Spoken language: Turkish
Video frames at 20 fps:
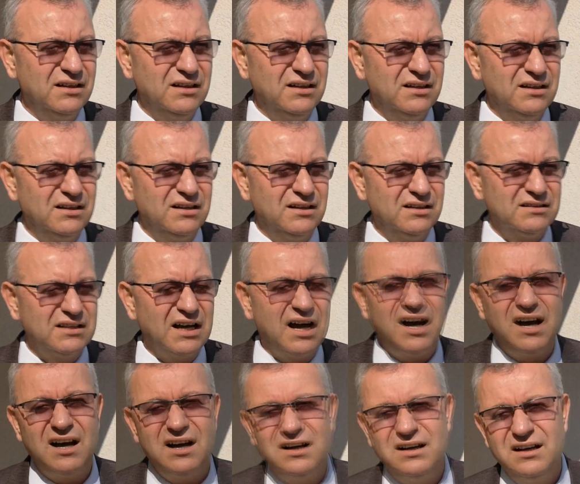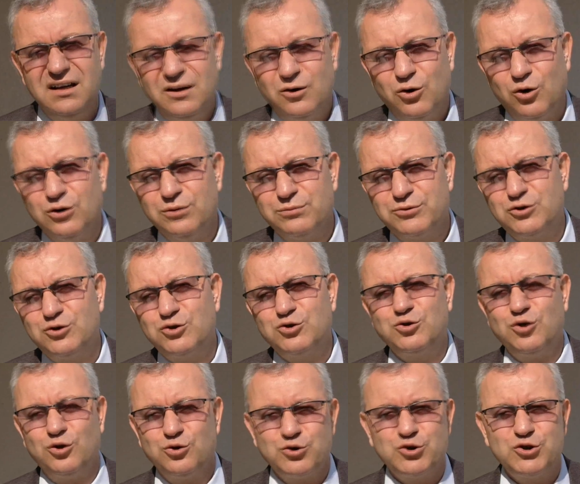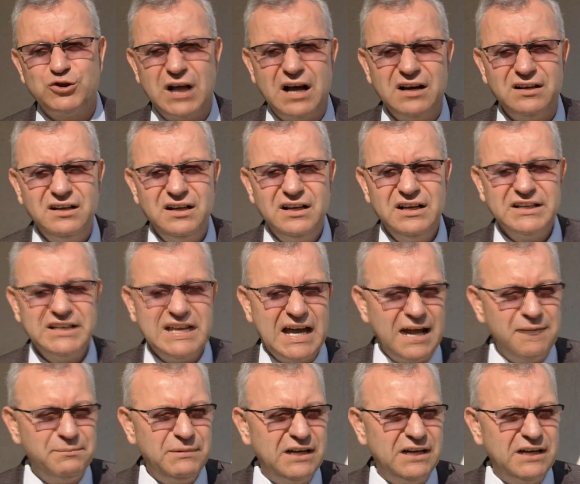E, daha olumsuz sonuçlar